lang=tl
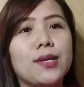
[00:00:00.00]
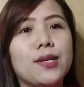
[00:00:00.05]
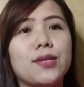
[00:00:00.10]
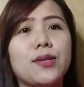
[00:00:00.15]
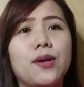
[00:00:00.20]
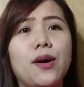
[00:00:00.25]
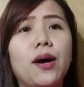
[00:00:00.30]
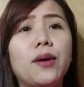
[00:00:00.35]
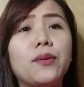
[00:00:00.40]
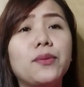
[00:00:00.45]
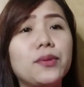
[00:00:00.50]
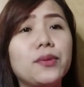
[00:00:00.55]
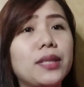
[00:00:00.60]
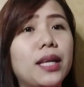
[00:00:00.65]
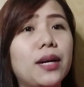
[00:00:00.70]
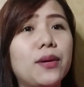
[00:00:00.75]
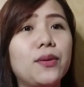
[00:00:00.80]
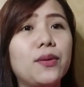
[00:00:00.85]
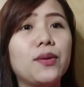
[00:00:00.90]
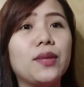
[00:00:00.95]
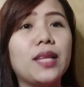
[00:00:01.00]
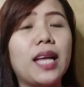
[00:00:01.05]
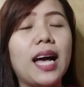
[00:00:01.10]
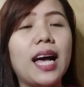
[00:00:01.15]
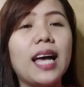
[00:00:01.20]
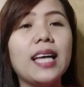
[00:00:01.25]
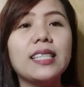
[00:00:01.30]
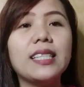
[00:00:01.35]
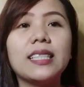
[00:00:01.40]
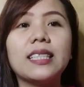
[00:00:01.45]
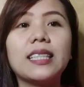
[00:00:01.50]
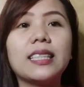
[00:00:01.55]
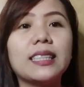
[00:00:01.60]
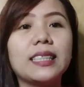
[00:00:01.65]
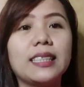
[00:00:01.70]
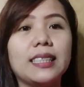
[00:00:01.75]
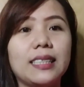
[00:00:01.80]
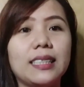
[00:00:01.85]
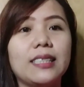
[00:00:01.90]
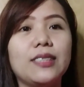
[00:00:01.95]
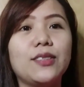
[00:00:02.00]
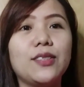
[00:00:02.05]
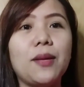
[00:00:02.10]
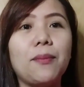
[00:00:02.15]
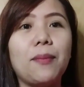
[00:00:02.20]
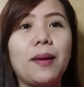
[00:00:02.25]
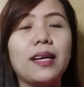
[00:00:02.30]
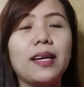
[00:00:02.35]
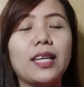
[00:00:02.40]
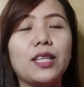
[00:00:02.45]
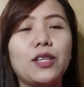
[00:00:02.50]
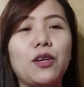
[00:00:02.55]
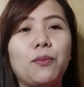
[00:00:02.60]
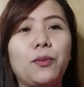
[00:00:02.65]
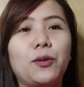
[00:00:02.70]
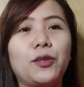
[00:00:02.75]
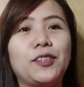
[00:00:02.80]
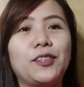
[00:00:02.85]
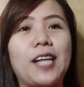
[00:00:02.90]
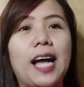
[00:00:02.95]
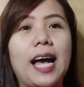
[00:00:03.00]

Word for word: So, ang unang-una, yung nabanggit ko po na